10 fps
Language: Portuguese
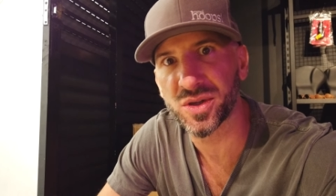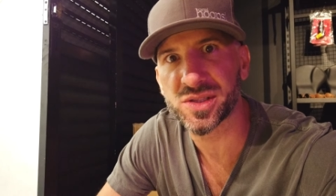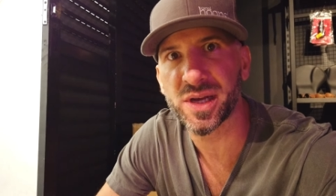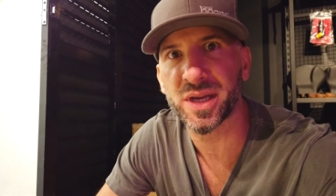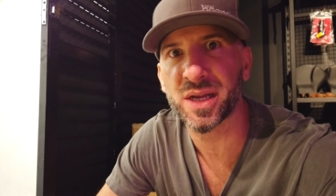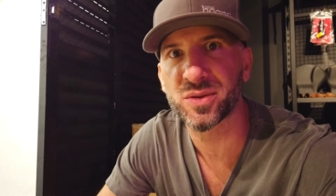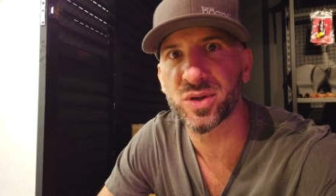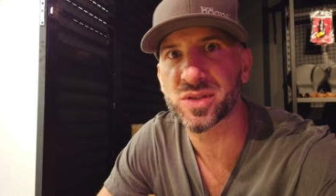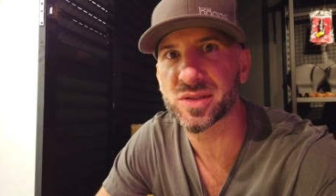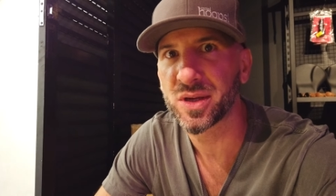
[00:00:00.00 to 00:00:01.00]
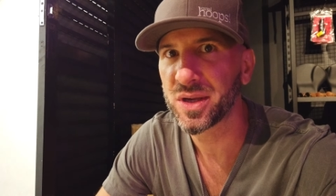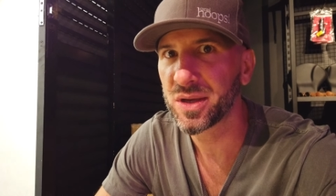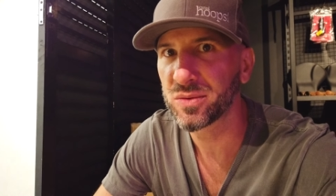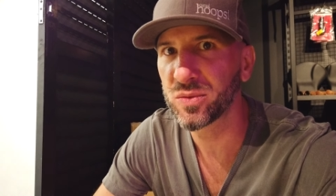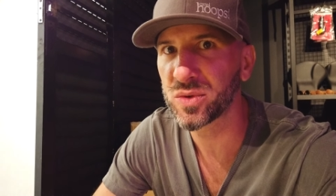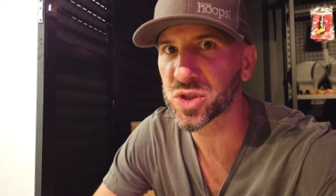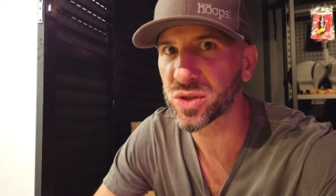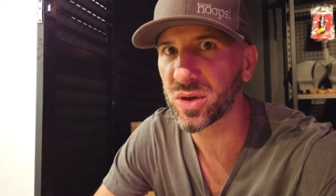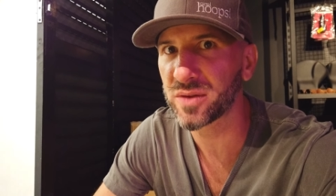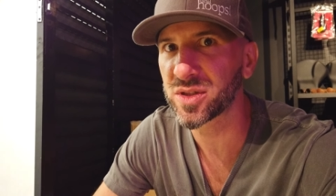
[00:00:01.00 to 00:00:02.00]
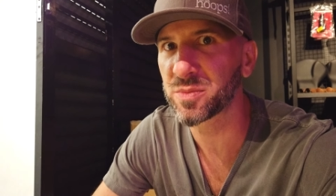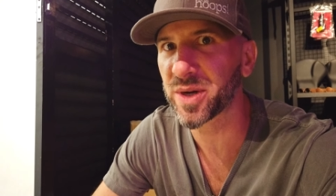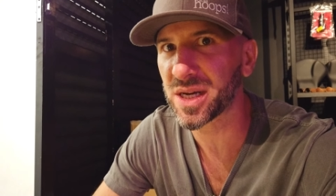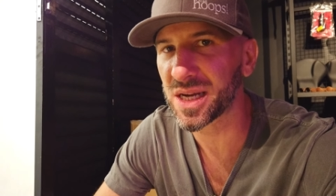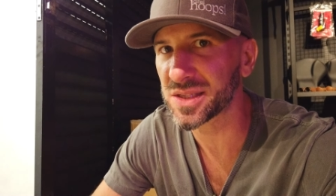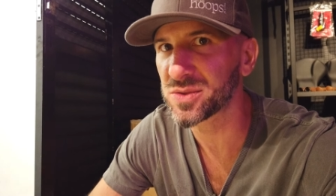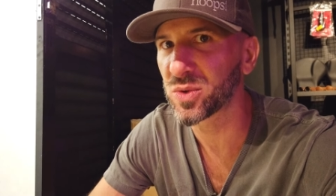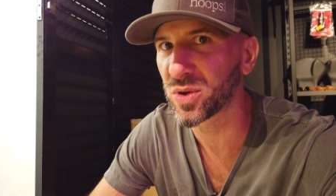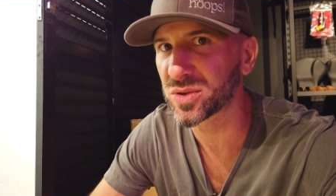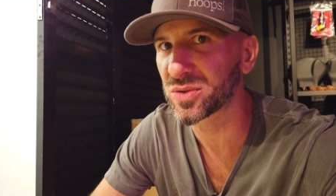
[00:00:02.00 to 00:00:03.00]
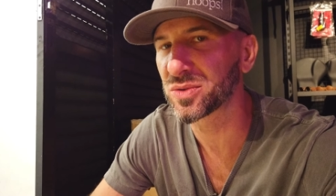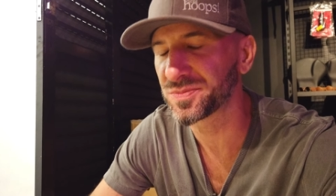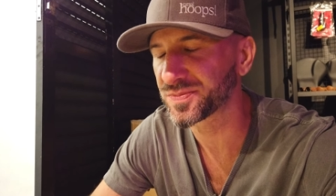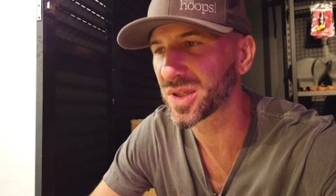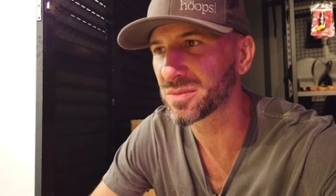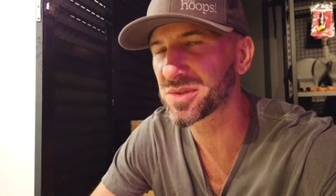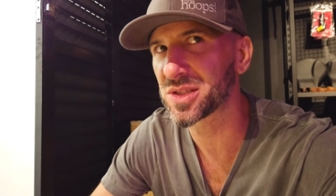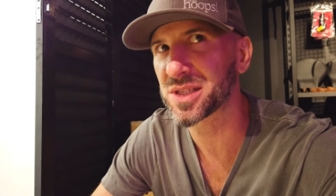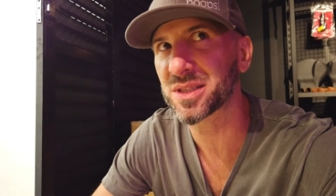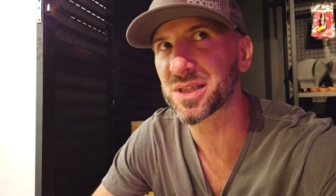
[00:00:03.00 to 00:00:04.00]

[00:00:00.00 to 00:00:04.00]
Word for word: dois carregadores, um eu já estou levando para casa, o outro precisa ir